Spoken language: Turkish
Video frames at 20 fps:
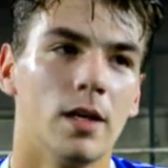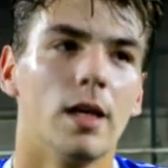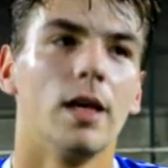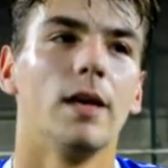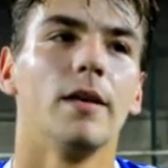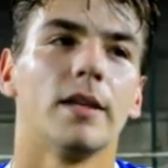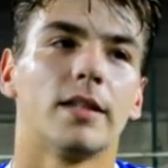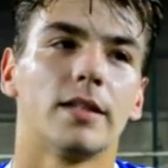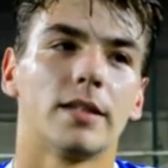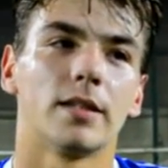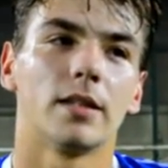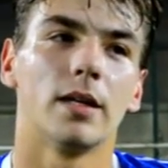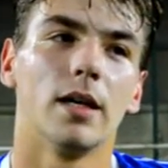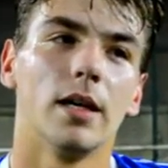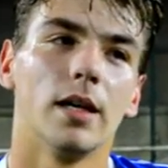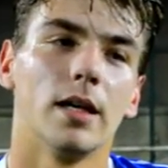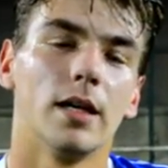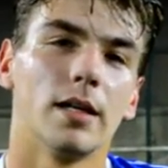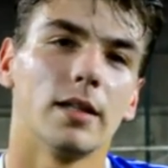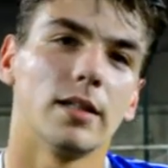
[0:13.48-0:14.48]
Evet.
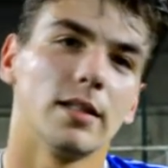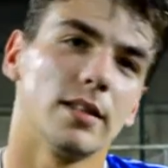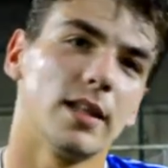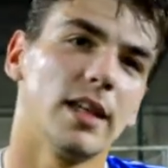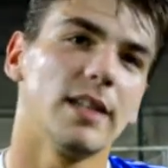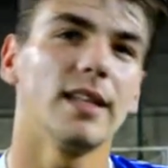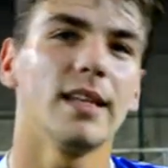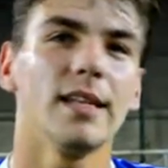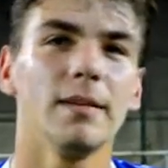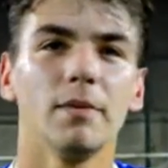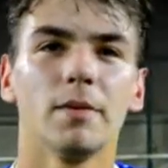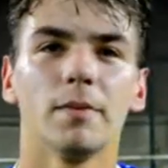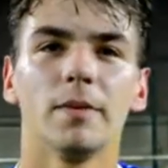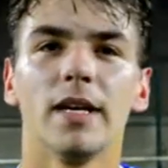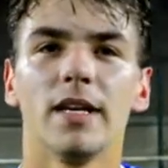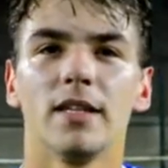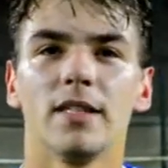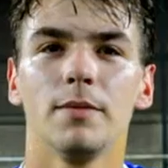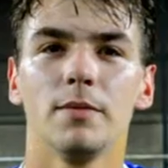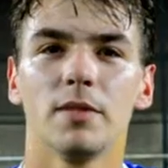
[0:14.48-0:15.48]
E, dediğim gibi
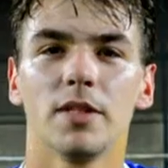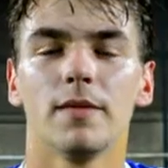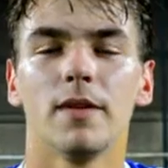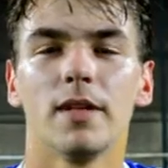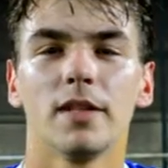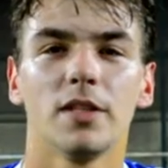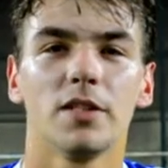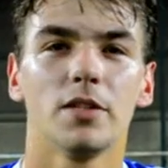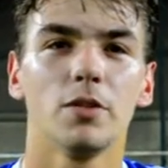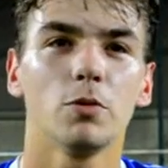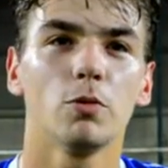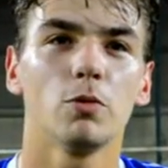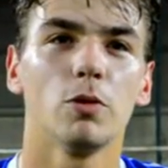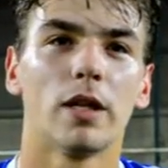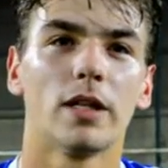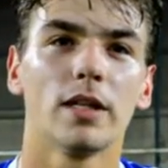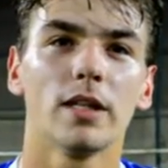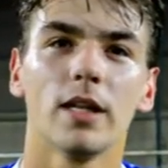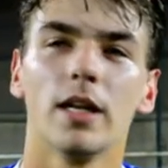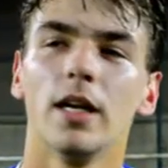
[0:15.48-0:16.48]
gençliğimizin avantajını
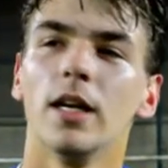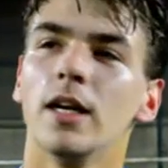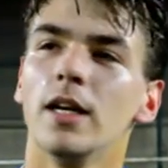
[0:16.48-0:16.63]
kullandık.